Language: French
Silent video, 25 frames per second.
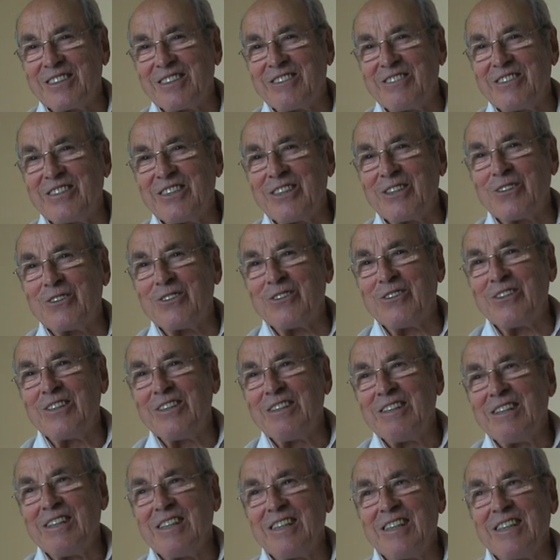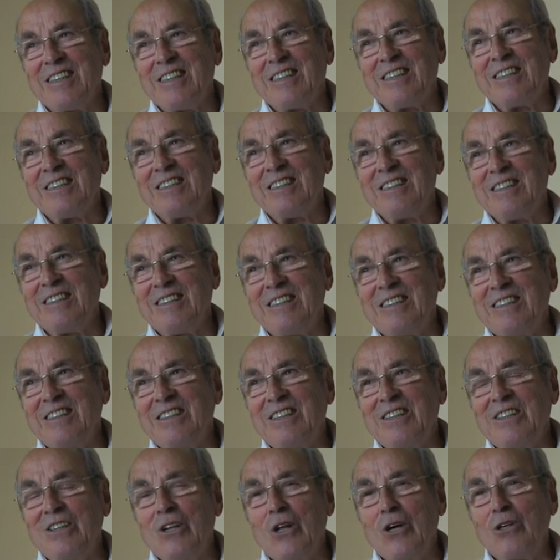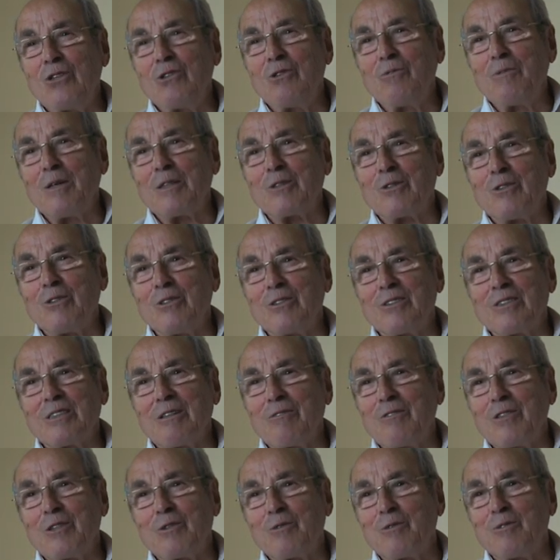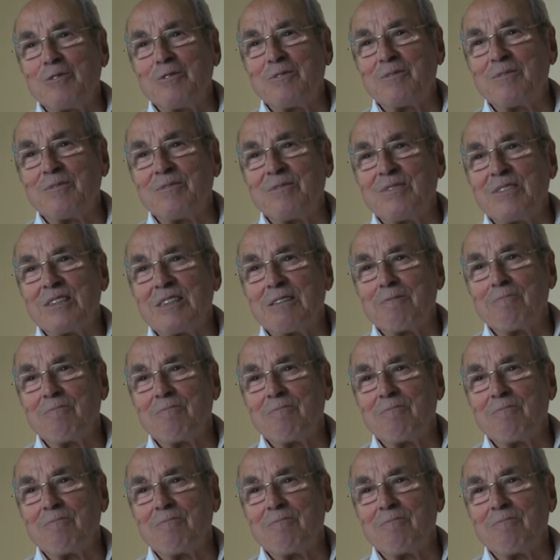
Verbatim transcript: ce qui veut dire que euh, l'œil du patron, ça fait tout. Hmm.